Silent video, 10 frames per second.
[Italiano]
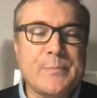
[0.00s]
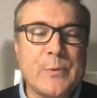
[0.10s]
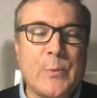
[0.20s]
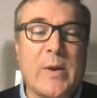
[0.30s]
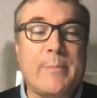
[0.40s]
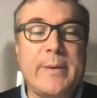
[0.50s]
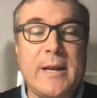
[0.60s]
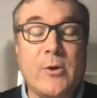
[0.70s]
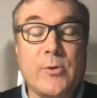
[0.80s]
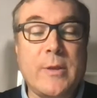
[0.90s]
un
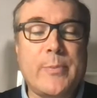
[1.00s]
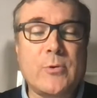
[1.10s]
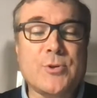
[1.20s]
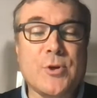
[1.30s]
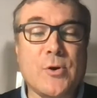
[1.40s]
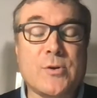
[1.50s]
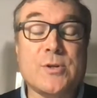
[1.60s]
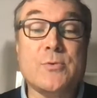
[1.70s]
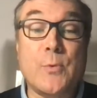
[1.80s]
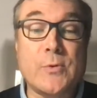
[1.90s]
cappellino dei Paul Sox,
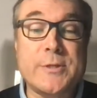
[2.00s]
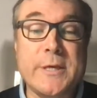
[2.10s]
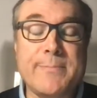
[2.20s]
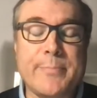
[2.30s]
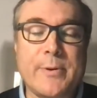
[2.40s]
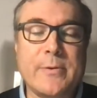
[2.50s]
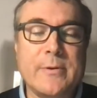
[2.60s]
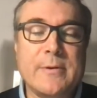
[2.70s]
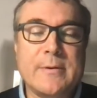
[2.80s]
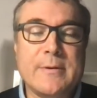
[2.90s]
uno zippo,
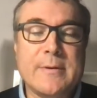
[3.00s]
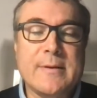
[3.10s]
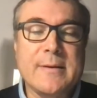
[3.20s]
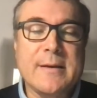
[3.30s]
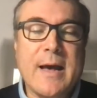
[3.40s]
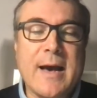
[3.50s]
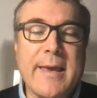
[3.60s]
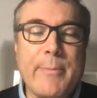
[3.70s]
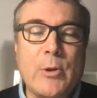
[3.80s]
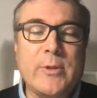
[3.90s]
ai
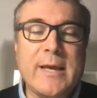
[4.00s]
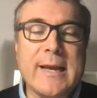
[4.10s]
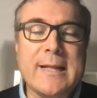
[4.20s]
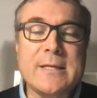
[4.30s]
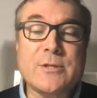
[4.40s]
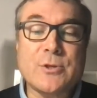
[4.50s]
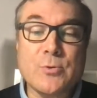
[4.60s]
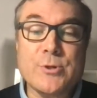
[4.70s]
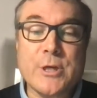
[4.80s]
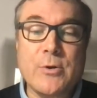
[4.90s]
minuti gratis
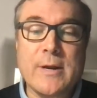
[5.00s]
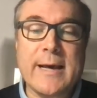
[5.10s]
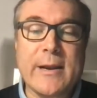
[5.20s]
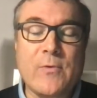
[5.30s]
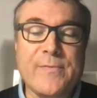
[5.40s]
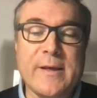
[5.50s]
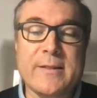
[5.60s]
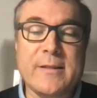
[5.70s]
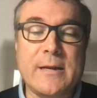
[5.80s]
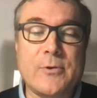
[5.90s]
sul cellulare offerti
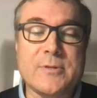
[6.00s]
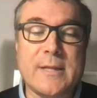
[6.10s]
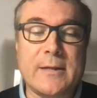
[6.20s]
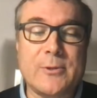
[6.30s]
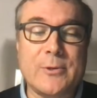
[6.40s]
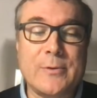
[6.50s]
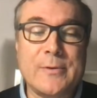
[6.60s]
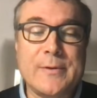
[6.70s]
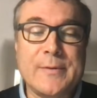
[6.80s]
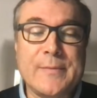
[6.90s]
dallo Stato
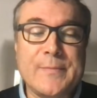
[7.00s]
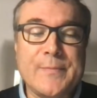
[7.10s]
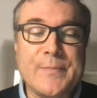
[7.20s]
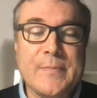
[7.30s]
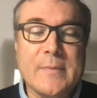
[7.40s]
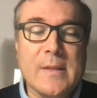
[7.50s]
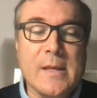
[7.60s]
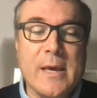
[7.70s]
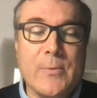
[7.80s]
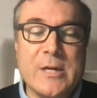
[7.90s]

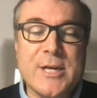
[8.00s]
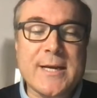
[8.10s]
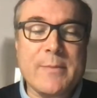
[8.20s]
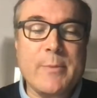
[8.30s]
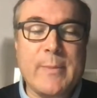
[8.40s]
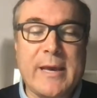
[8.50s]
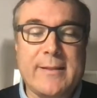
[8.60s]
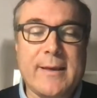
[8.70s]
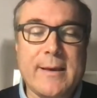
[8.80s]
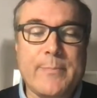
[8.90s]
e una giacca
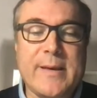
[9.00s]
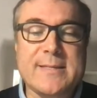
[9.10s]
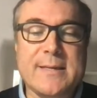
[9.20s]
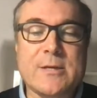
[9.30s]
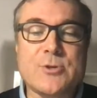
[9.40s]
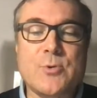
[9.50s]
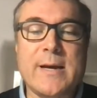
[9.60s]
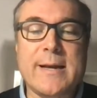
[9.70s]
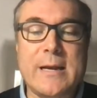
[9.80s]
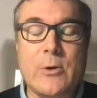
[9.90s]
mimetica appesa ad
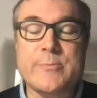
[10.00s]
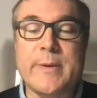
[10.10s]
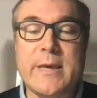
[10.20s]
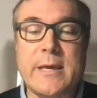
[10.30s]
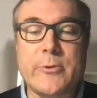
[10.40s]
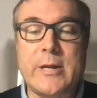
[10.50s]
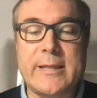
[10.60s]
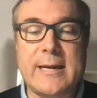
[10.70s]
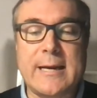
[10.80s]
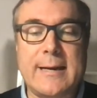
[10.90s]
asciugare allo specchietto
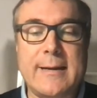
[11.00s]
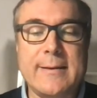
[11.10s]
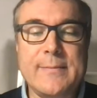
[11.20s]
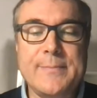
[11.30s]
laterale.